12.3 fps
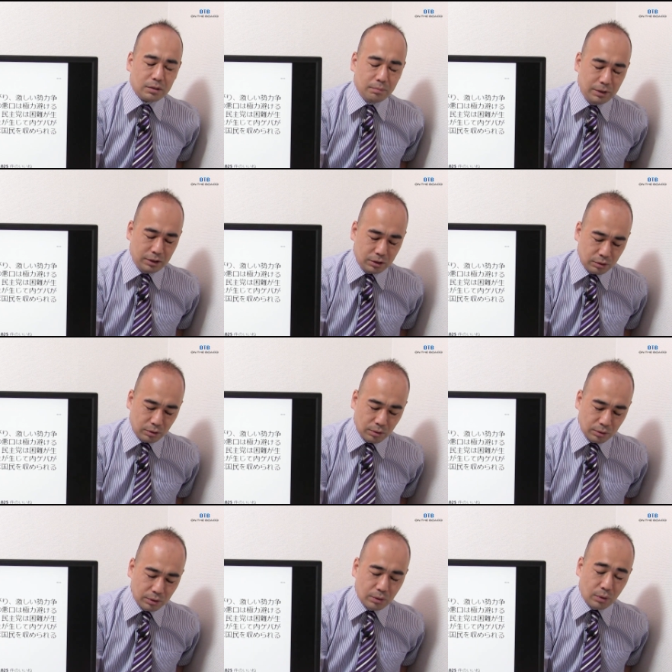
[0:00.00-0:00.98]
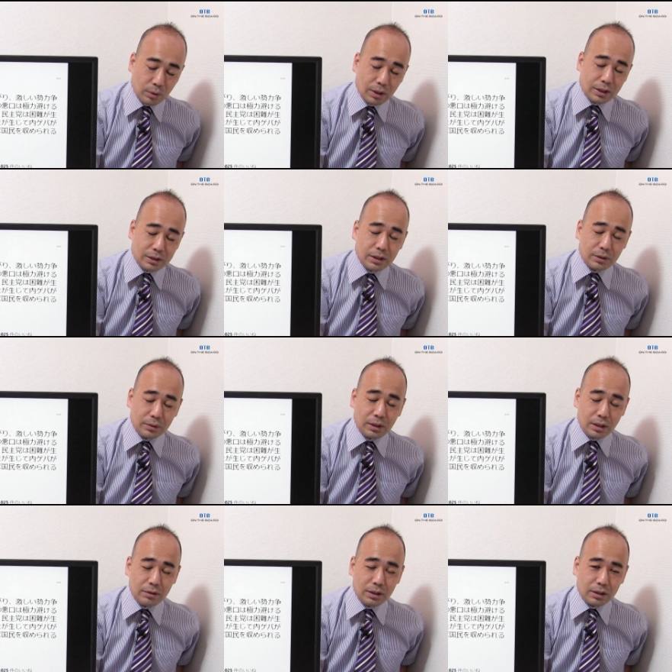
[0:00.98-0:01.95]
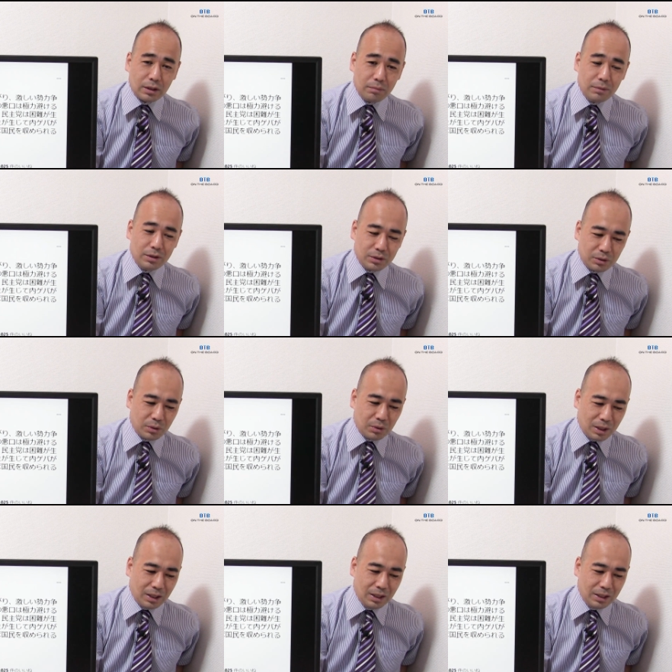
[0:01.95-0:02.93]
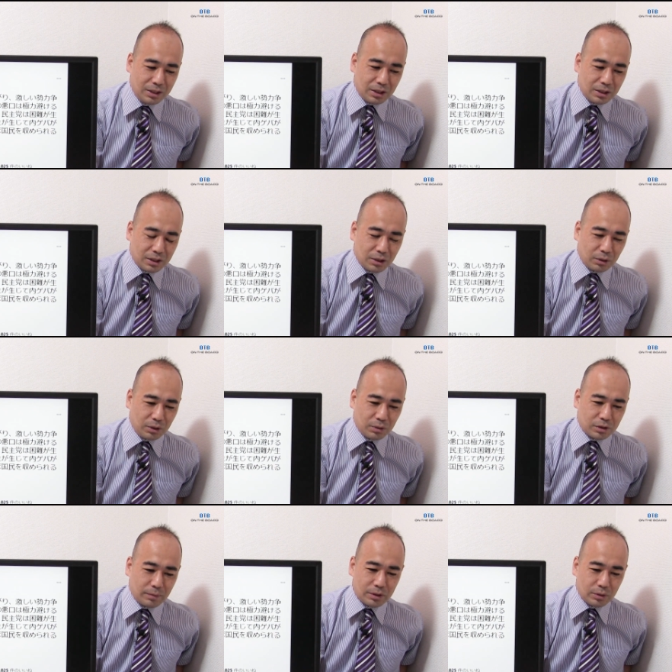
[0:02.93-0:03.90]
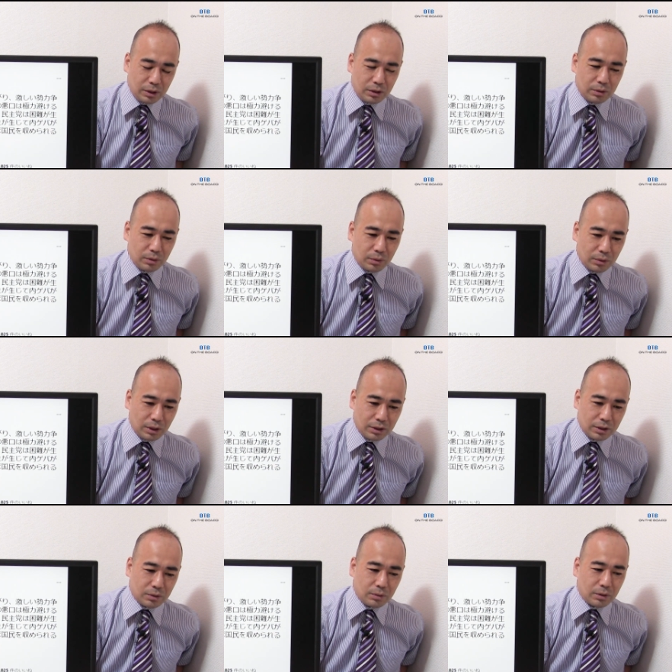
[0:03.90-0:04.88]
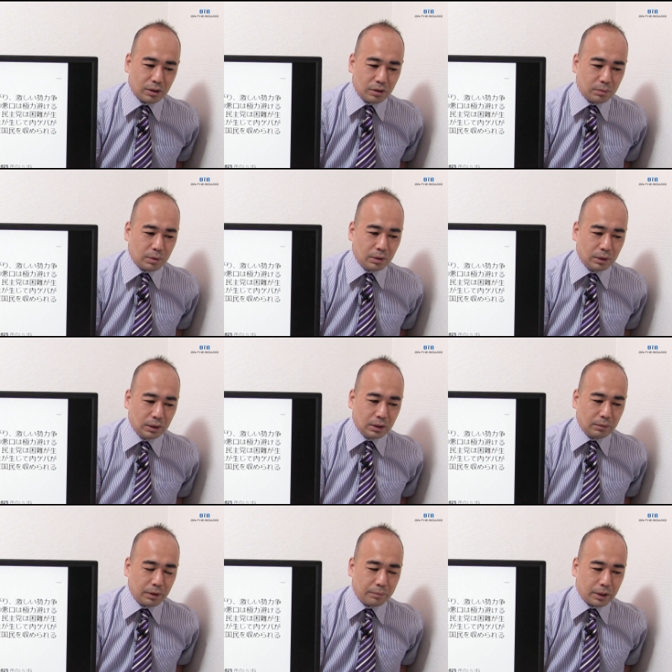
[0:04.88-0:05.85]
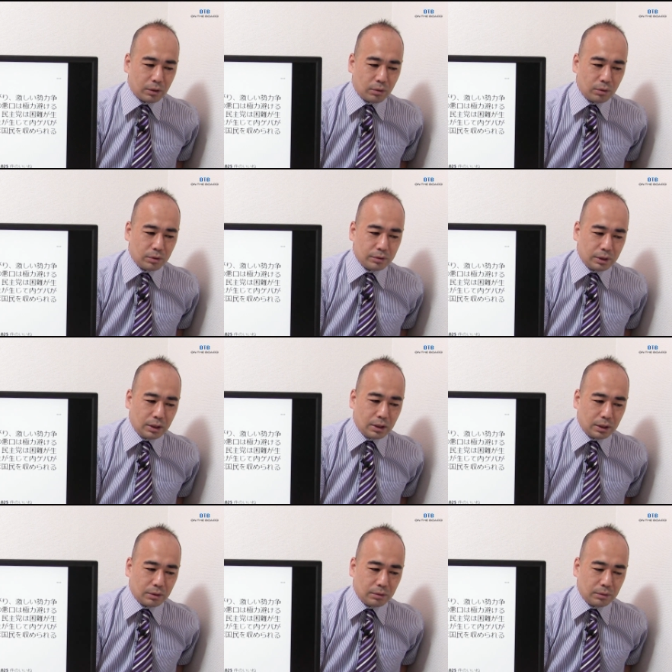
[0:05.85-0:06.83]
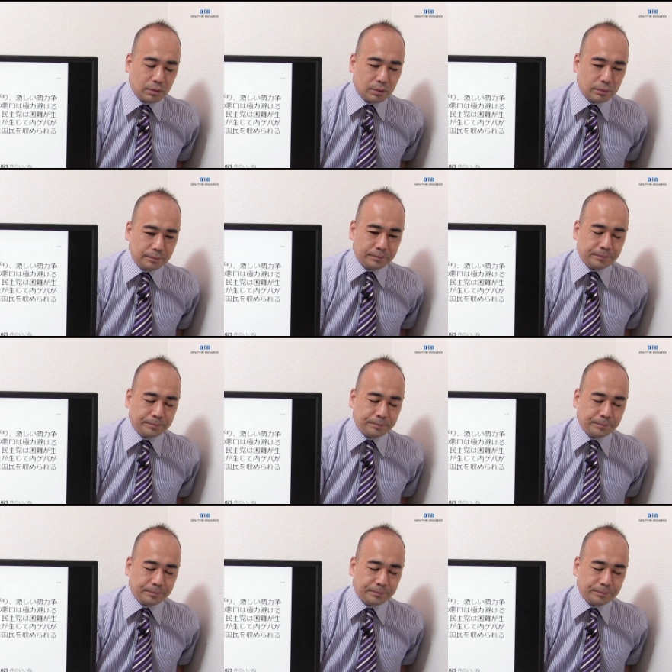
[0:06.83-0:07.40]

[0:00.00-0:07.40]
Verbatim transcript: 民主党の後継政党である立憲民主党は、ちゃん、ちゃんと気をつけましょうねということなんでしょうけれども、まあ、やっぱりこういうね、あの、